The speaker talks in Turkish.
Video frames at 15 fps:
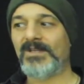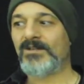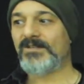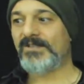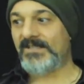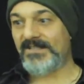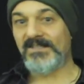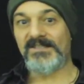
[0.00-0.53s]

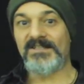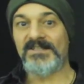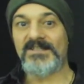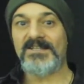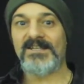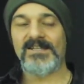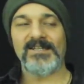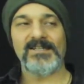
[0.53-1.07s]
istediğiniz
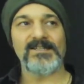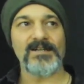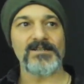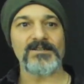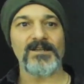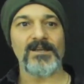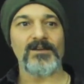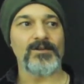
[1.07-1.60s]
yere
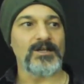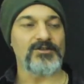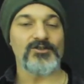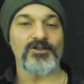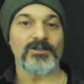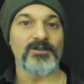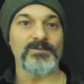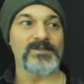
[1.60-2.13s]
giderse ya
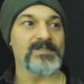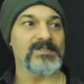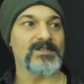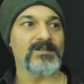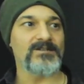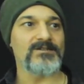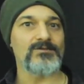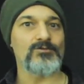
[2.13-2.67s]

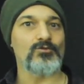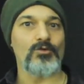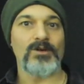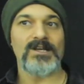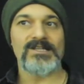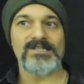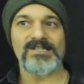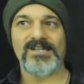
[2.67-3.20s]
çalamayacağınız,
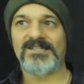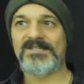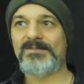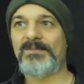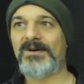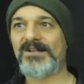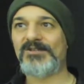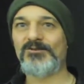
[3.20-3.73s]
zorlanacağınız
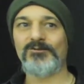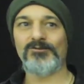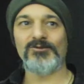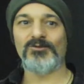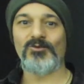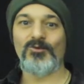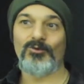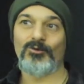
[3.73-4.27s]
parça olur
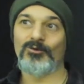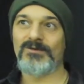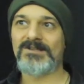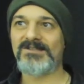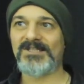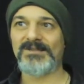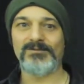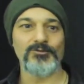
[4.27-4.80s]
mu?
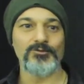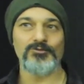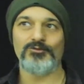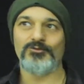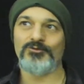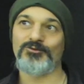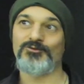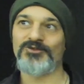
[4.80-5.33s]
Olmaz tabii. Kütür
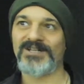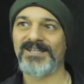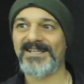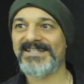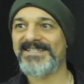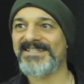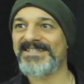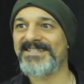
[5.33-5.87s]
kütür
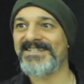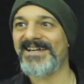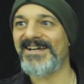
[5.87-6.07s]
çalarsınız yani.